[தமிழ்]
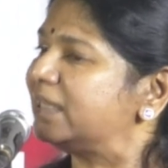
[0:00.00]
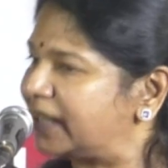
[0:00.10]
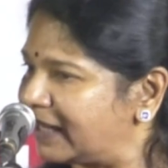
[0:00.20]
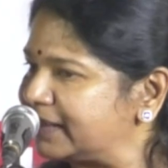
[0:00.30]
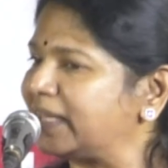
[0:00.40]

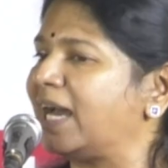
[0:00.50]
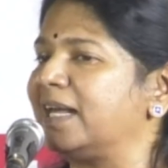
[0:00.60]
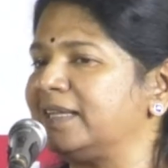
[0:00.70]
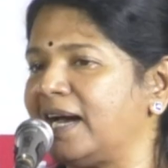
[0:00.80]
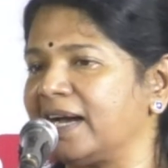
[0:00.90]
அது
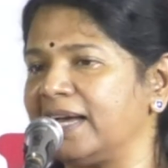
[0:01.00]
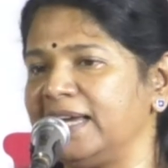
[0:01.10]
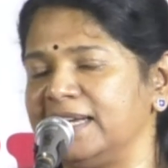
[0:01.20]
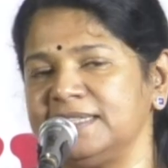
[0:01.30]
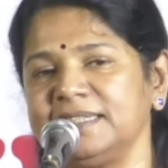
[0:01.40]
ரத்தானதாக
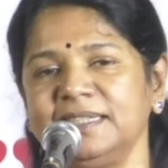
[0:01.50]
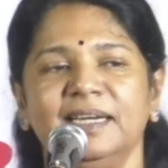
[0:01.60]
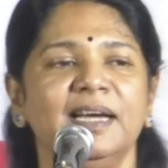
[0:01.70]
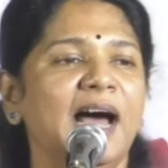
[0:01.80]
என்று